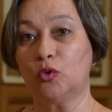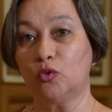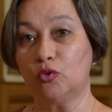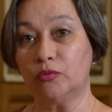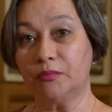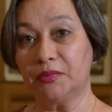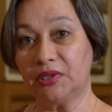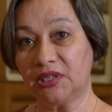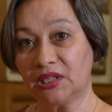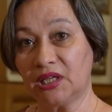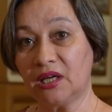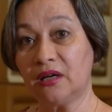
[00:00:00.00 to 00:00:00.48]
У
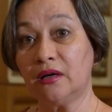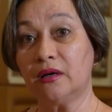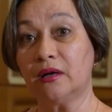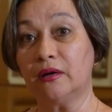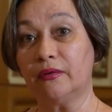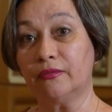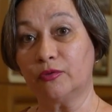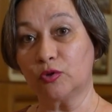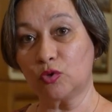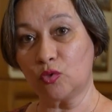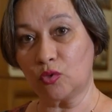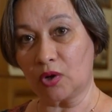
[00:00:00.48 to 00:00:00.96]
меня
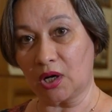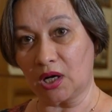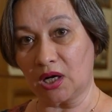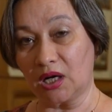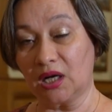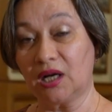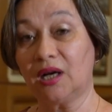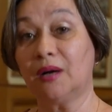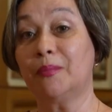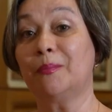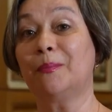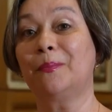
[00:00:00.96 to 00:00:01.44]
в
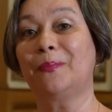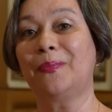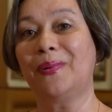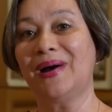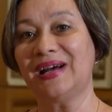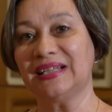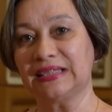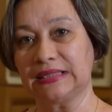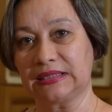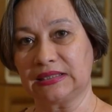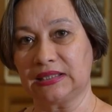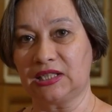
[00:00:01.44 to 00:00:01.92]
руках
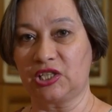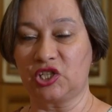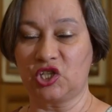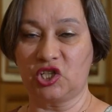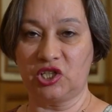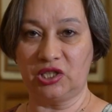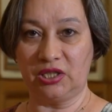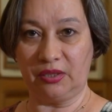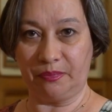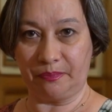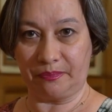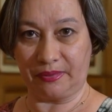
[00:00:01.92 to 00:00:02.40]
панцирь
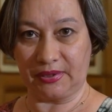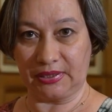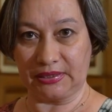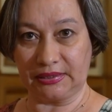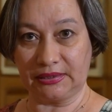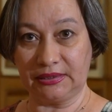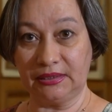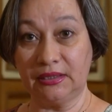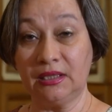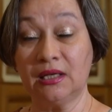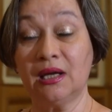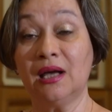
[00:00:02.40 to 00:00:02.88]

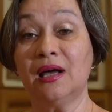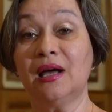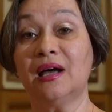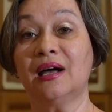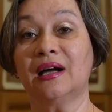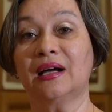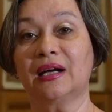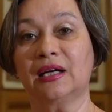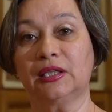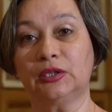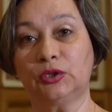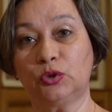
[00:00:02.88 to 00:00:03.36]
черепахи,
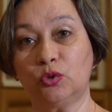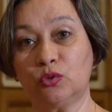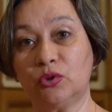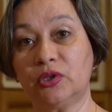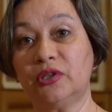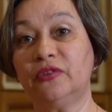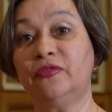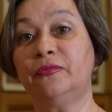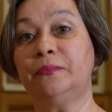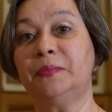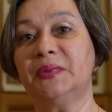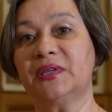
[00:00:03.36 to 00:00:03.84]

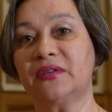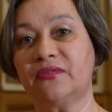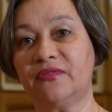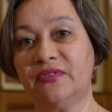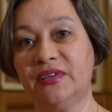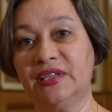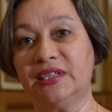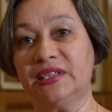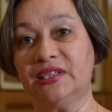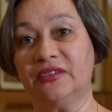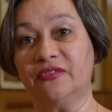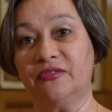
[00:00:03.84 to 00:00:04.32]
который
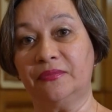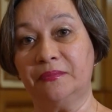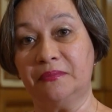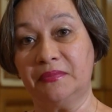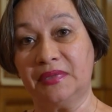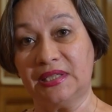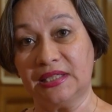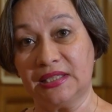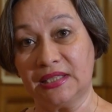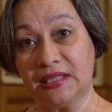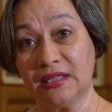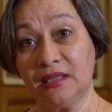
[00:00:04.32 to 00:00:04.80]
впервые в
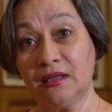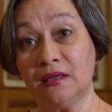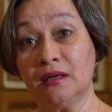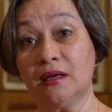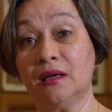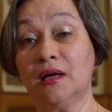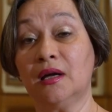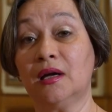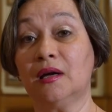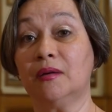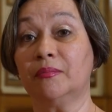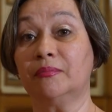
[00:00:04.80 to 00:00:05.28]
мире
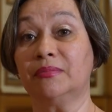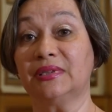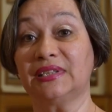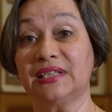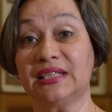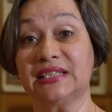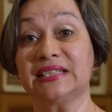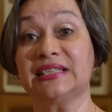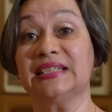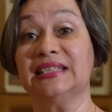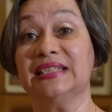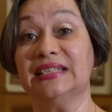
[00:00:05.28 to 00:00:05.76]

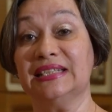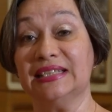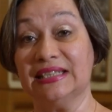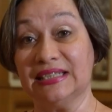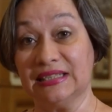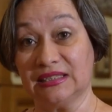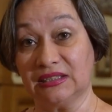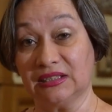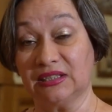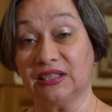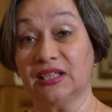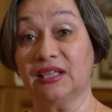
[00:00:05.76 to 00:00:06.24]
была
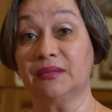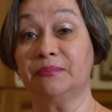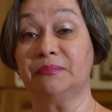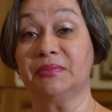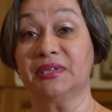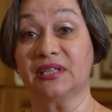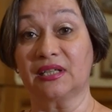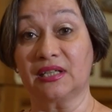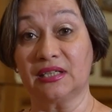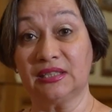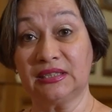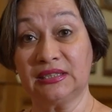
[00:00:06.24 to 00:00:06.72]
сделана
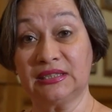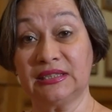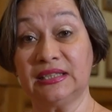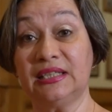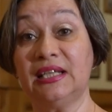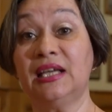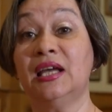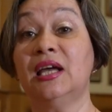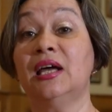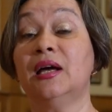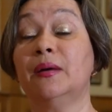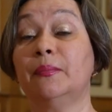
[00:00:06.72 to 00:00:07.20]

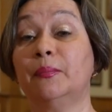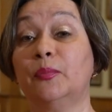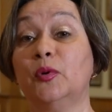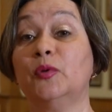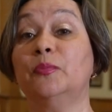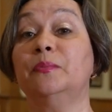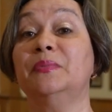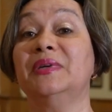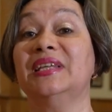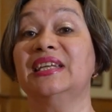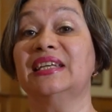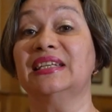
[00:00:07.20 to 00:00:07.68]
операция по
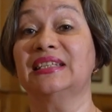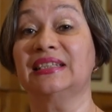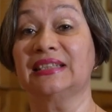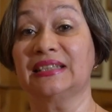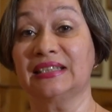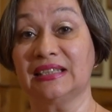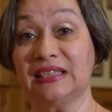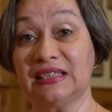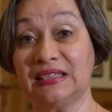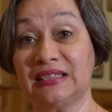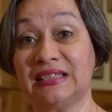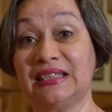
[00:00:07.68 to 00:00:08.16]

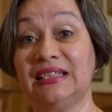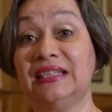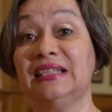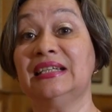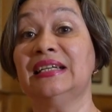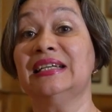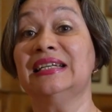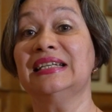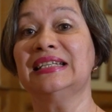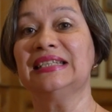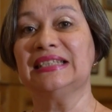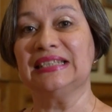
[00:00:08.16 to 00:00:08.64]
пересадке
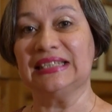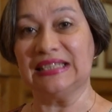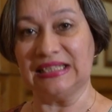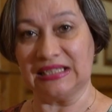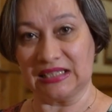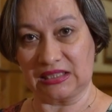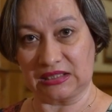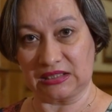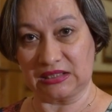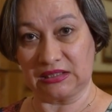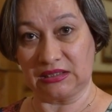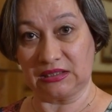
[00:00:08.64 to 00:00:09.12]

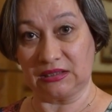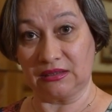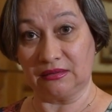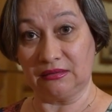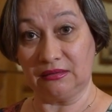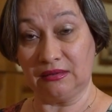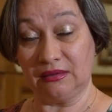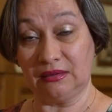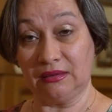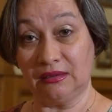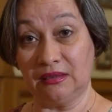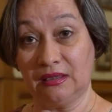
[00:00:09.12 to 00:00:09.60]
сердца.
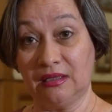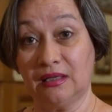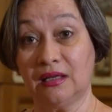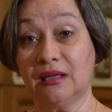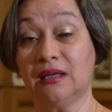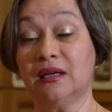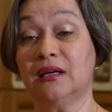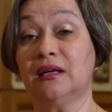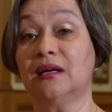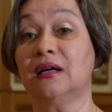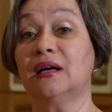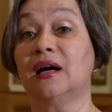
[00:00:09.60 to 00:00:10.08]

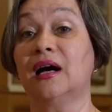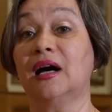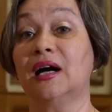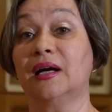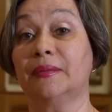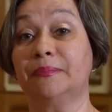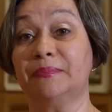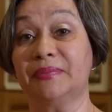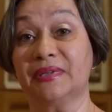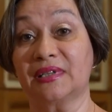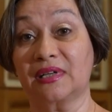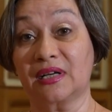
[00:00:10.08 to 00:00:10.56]

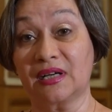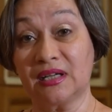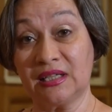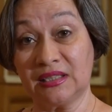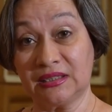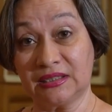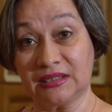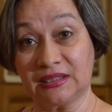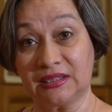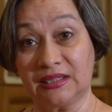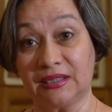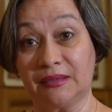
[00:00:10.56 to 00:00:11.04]

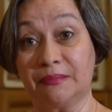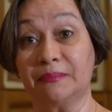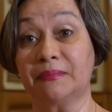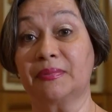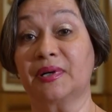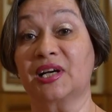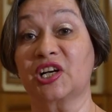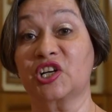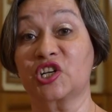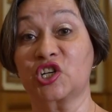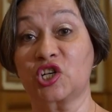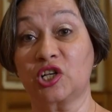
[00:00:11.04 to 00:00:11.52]
Операция
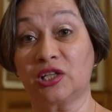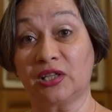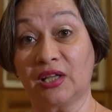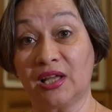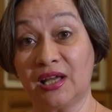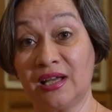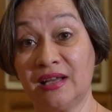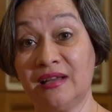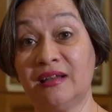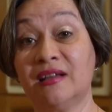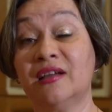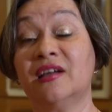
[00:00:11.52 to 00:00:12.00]

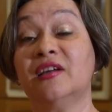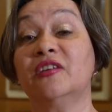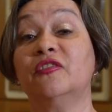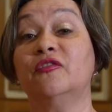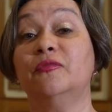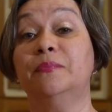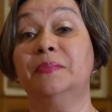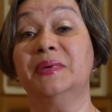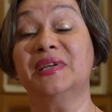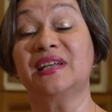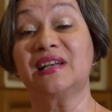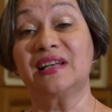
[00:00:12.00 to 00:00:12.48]
прошла в
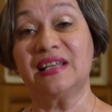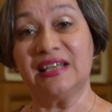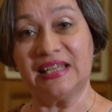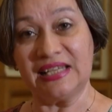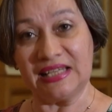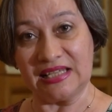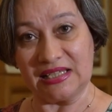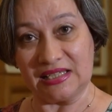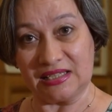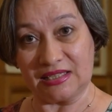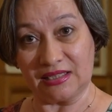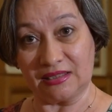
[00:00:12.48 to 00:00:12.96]

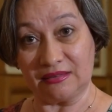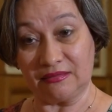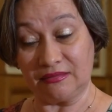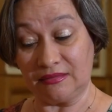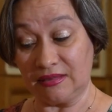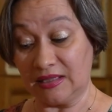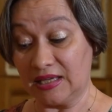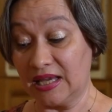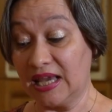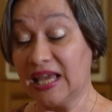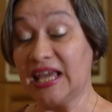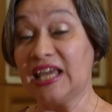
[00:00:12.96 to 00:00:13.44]
Берлине,
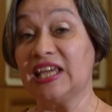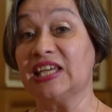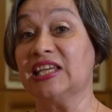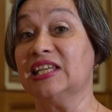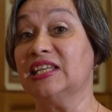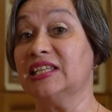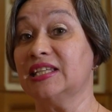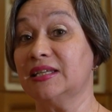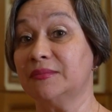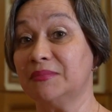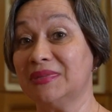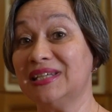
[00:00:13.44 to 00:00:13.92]
и
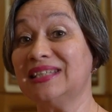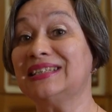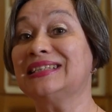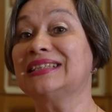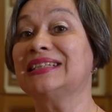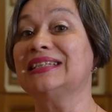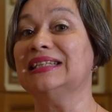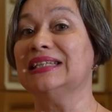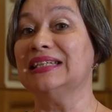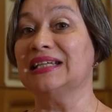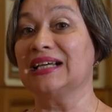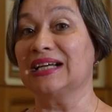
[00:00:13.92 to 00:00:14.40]

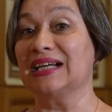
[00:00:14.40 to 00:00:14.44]
немецкие